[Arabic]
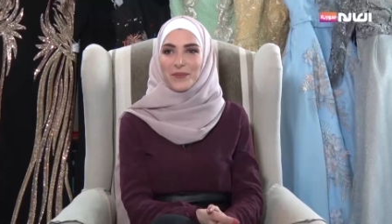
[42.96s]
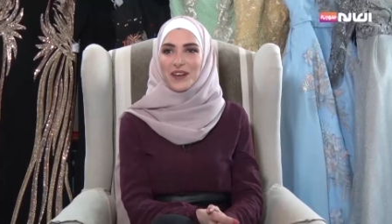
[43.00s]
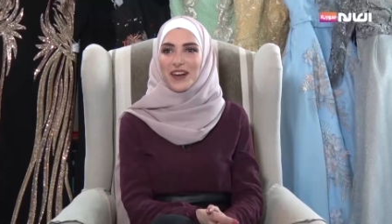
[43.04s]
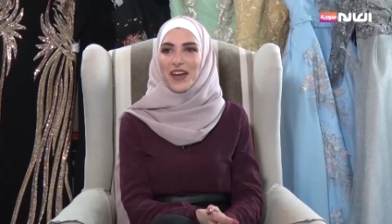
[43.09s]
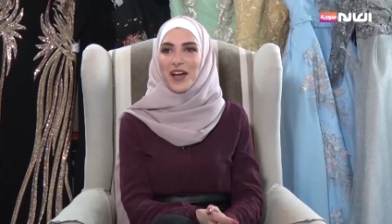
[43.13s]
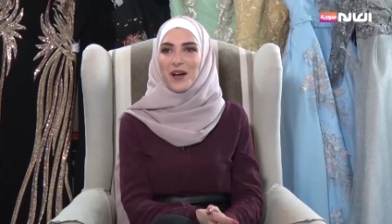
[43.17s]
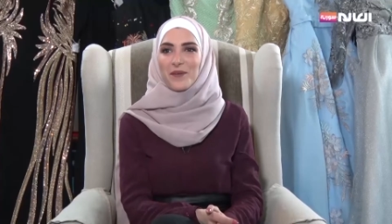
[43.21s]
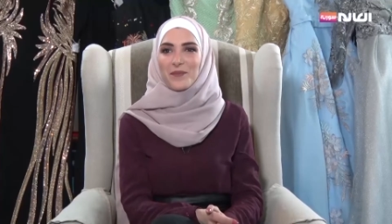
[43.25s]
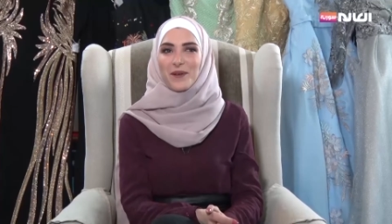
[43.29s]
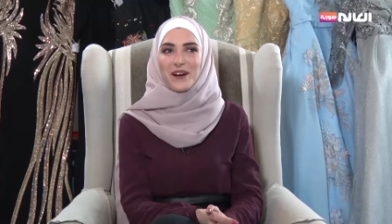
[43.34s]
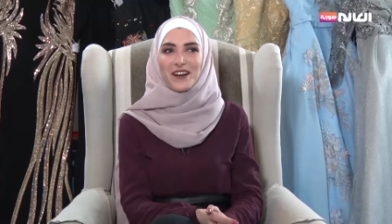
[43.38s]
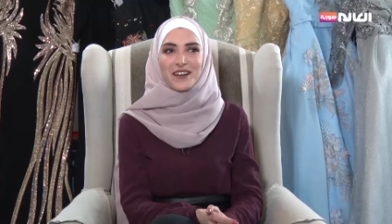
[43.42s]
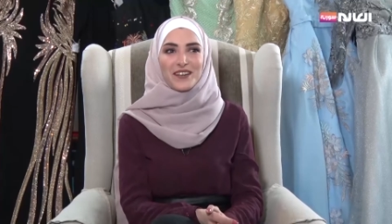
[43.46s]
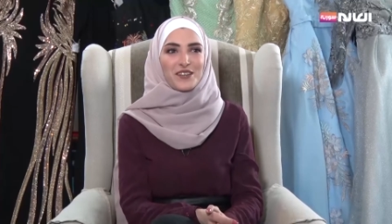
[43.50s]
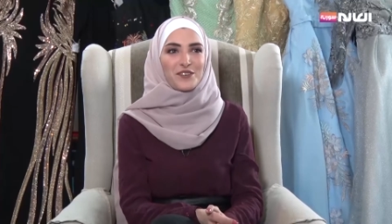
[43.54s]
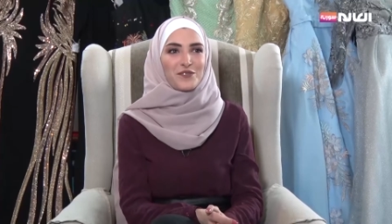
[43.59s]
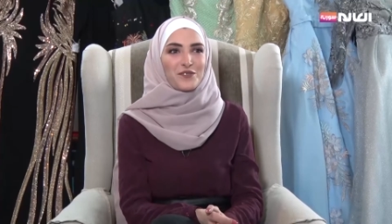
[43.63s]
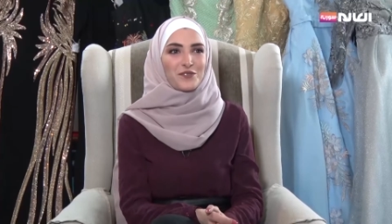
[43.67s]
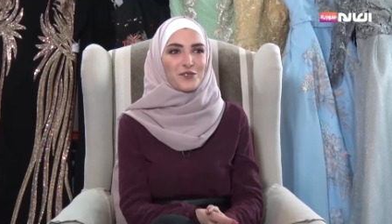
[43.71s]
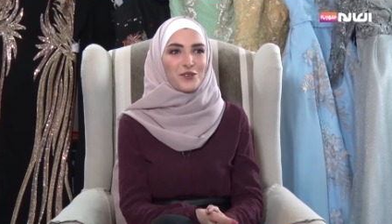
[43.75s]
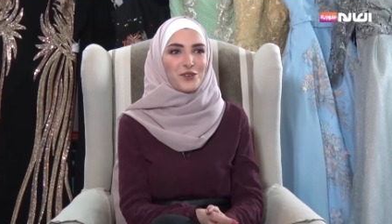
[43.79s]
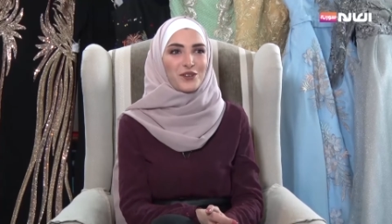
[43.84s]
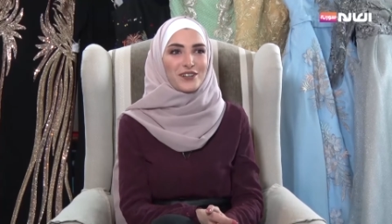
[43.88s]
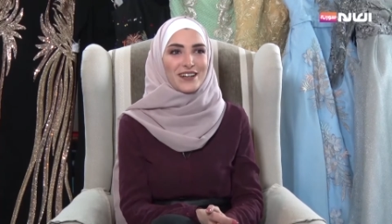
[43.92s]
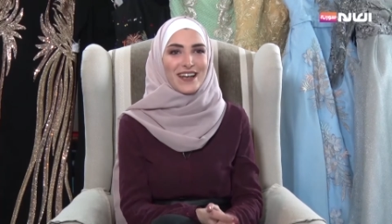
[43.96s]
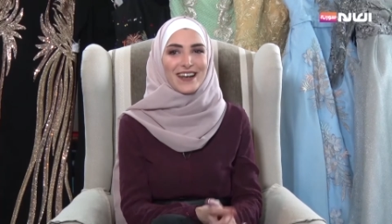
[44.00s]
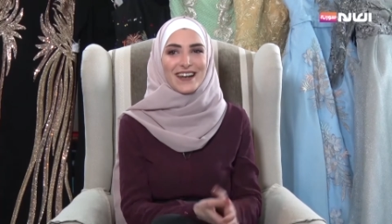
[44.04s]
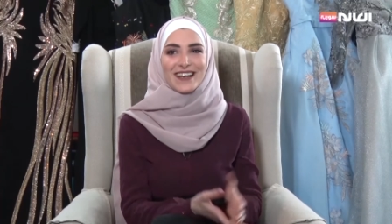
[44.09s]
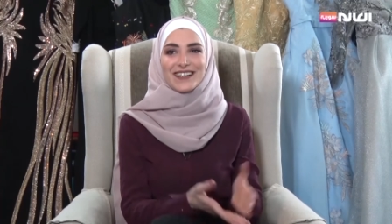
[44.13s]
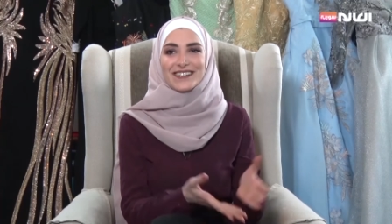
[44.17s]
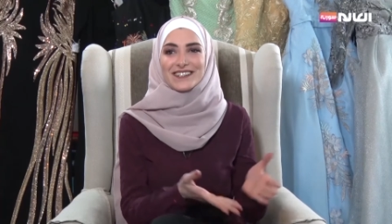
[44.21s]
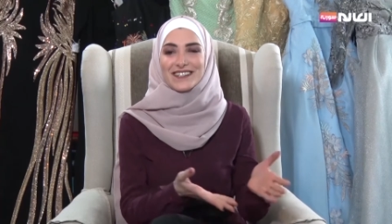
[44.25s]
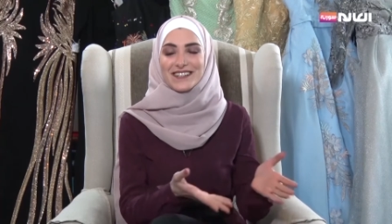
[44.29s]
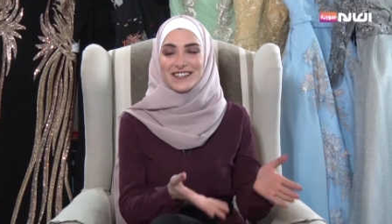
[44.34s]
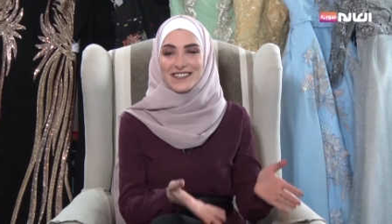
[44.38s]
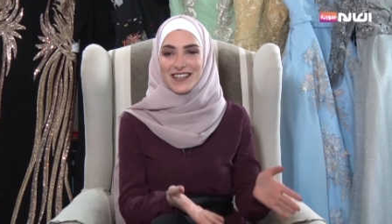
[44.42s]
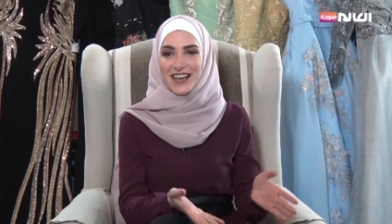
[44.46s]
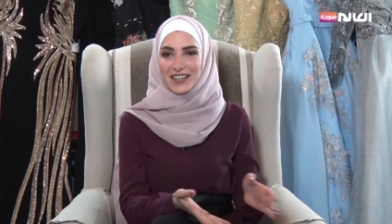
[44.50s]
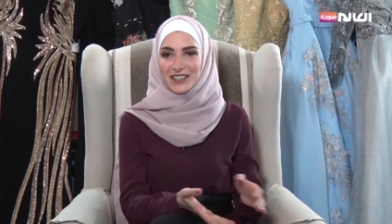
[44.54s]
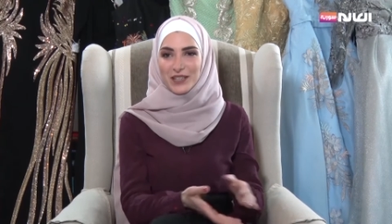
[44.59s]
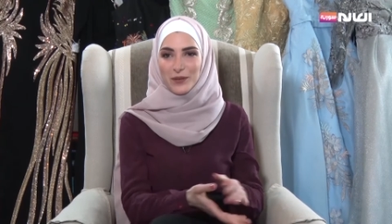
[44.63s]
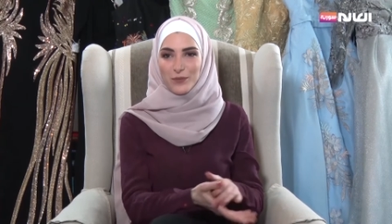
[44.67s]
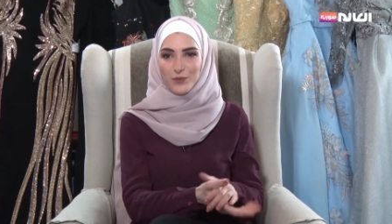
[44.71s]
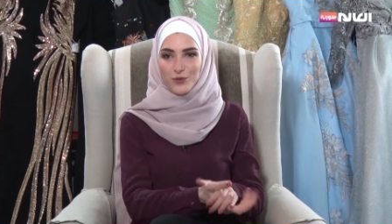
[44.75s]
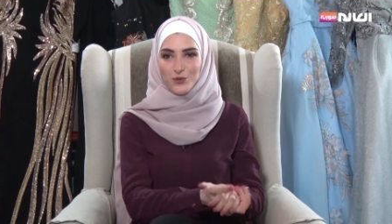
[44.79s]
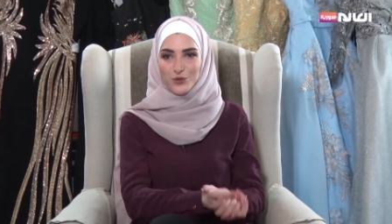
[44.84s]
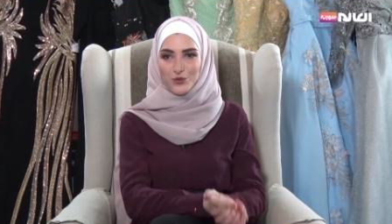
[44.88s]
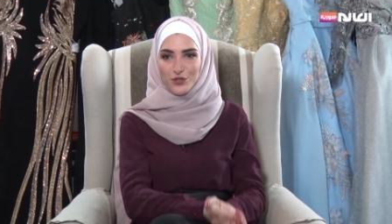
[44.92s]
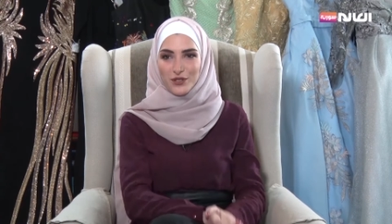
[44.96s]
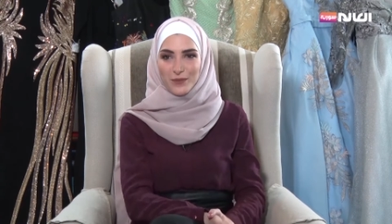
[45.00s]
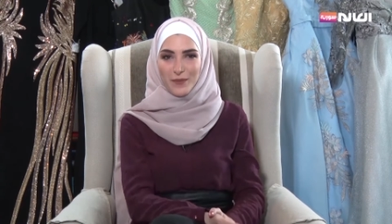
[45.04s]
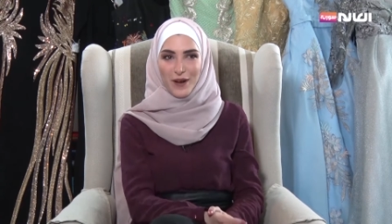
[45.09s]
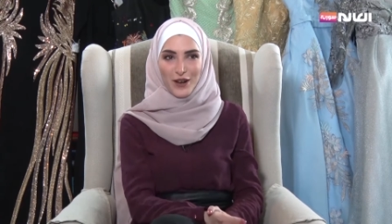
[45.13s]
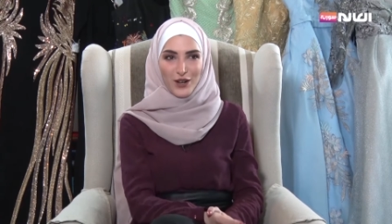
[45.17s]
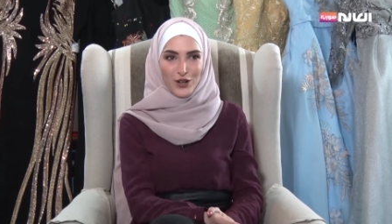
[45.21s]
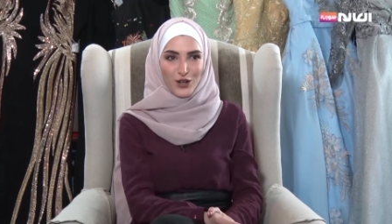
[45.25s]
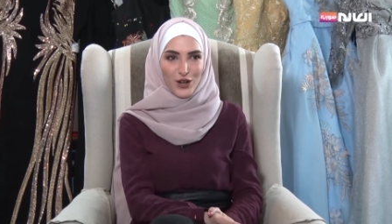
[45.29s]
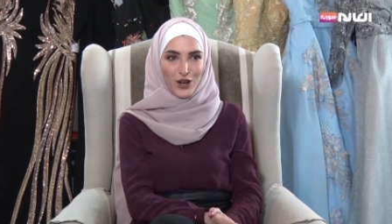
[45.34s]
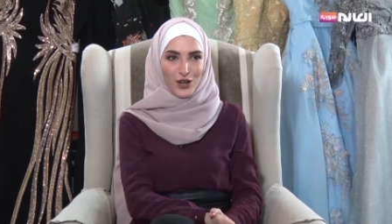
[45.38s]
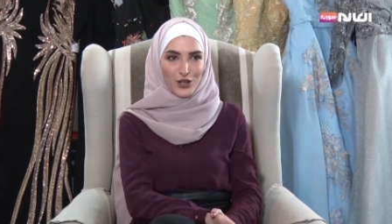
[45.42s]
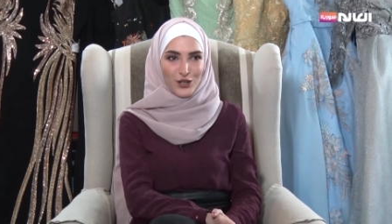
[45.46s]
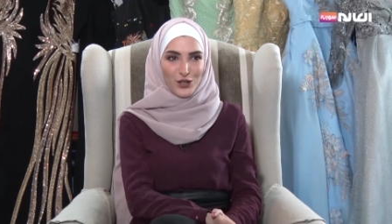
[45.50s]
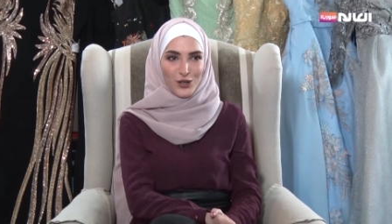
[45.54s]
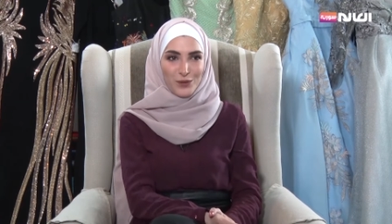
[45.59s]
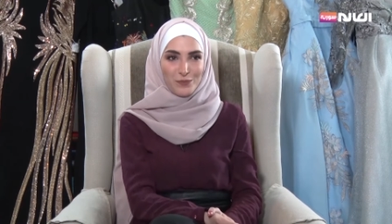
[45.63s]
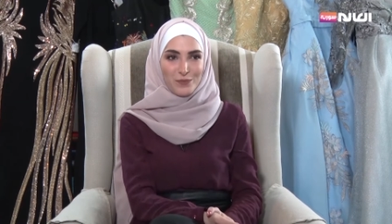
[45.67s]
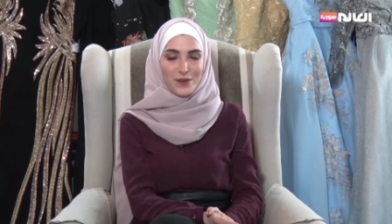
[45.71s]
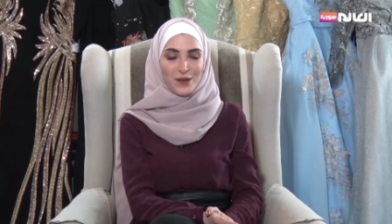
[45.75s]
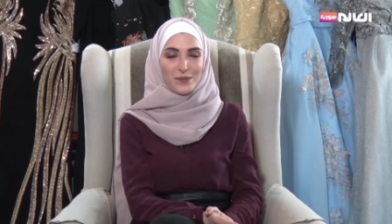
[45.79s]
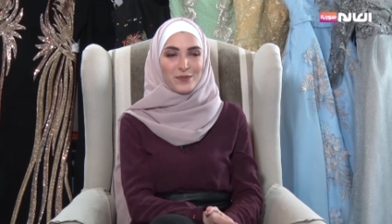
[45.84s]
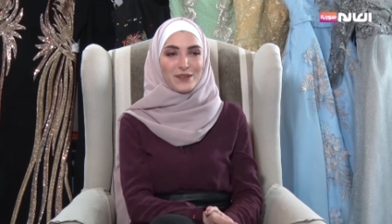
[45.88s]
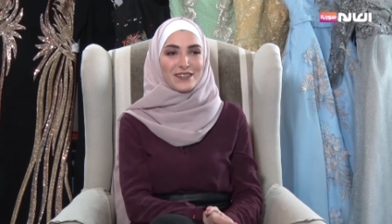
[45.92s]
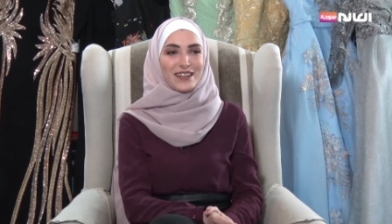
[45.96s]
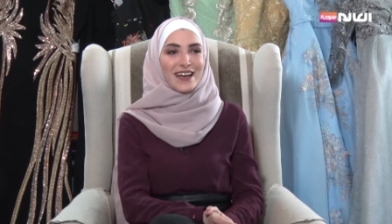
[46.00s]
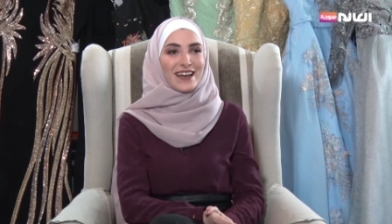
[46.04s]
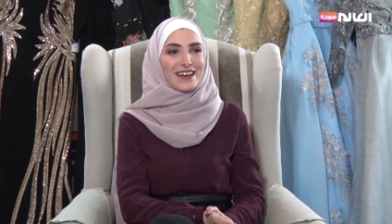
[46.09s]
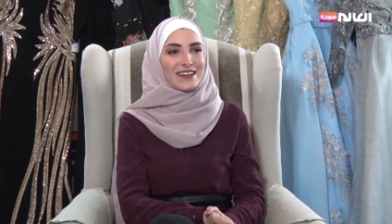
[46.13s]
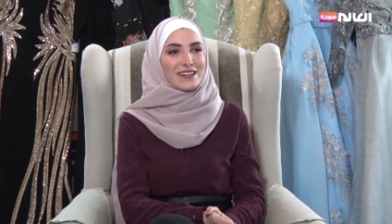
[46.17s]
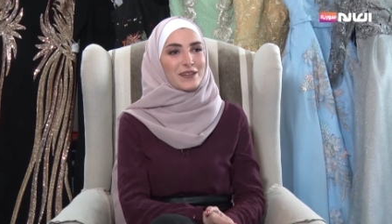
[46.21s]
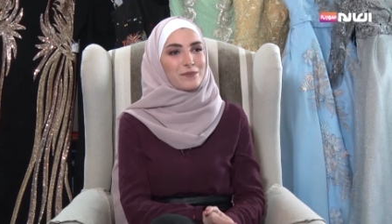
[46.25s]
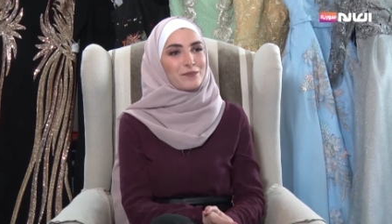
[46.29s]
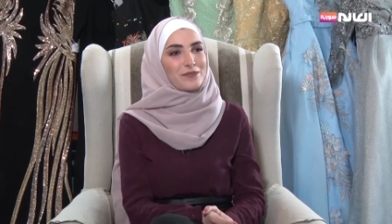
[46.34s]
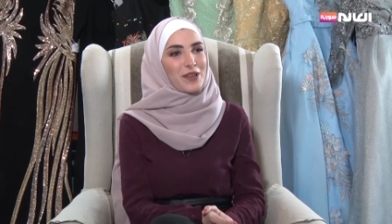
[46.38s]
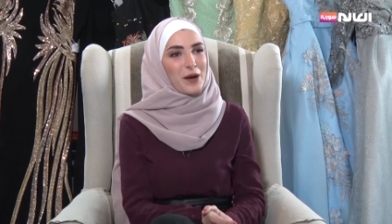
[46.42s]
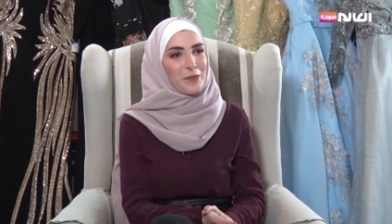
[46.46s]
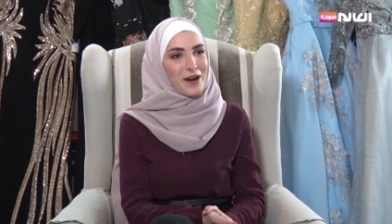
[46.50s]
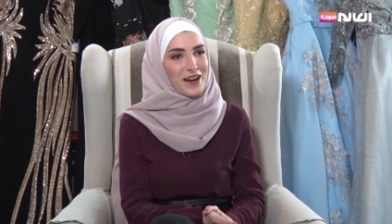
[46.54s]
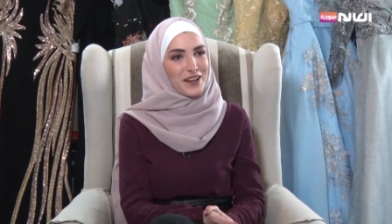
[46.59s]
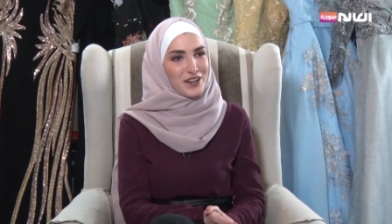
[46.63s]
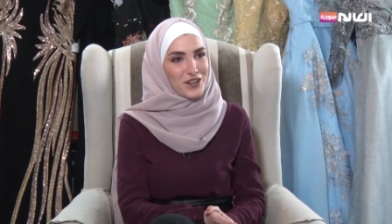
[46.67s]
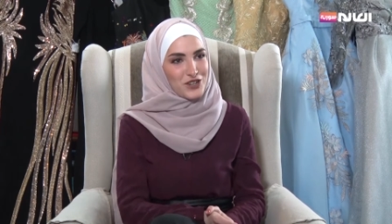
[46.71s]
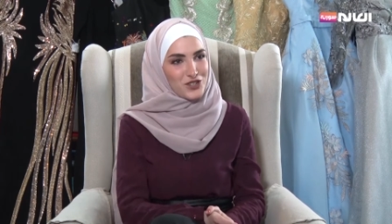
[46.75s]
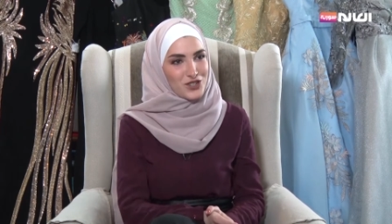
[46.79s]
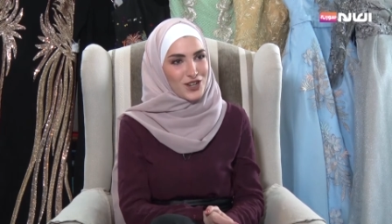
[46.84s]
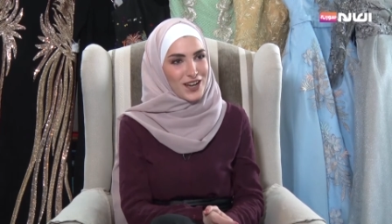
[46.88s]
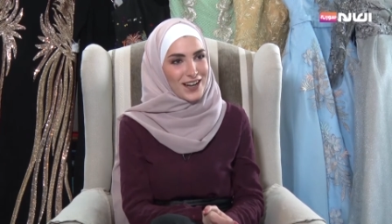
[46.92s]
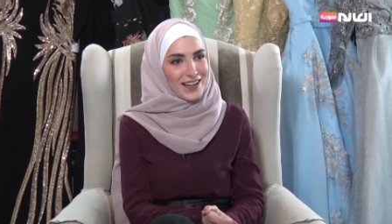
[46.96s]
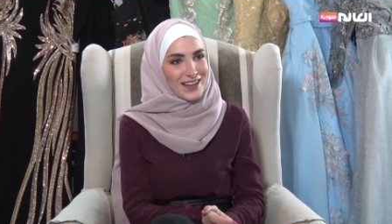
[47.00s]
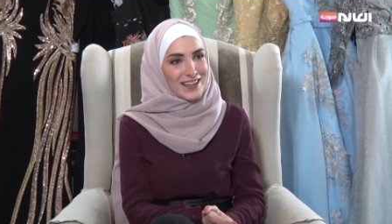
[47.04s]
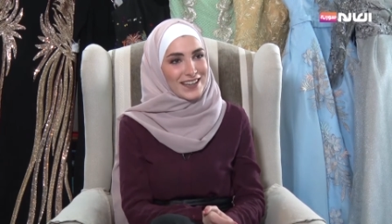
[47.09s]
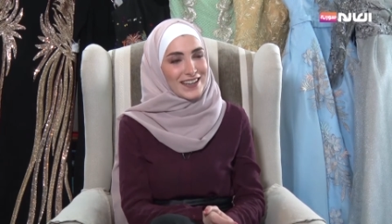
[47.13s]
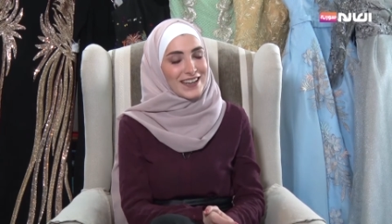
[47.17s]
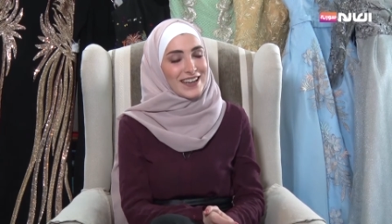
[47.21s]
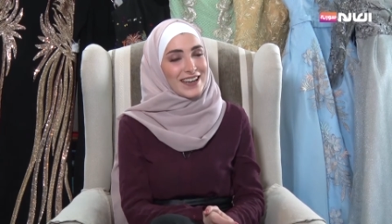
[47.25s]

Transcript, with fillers: مرحبا كيفكم انا كثير سعيده بوجودي معكم لليوم بالبدايه نبدا مع رشا